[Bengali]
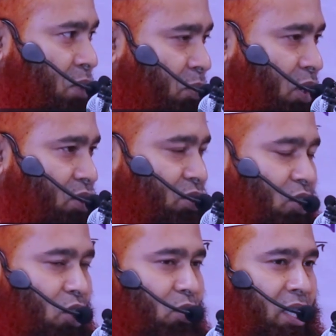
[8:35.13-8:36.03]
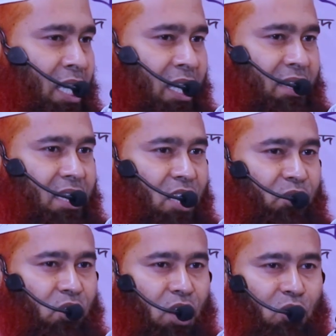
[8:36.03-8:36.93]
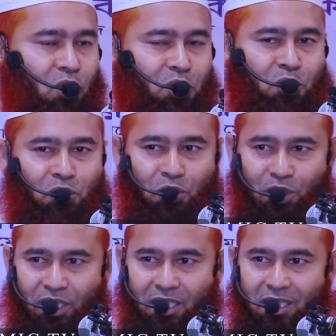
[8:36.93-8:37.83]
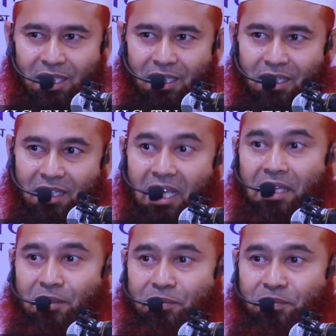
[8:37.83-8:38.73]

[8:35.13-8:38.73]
বিভক্ত হওয়া ইখতলাফ করার কোনো সুযোগ নেই